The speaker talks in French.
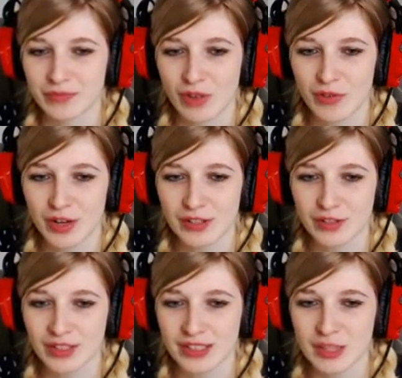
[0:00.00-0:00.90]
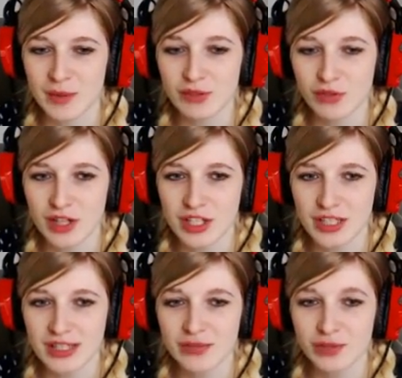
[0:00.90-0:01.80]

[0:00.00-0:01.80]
Il va falloir s'entraîner. Je pense qu'on va acheter des livres de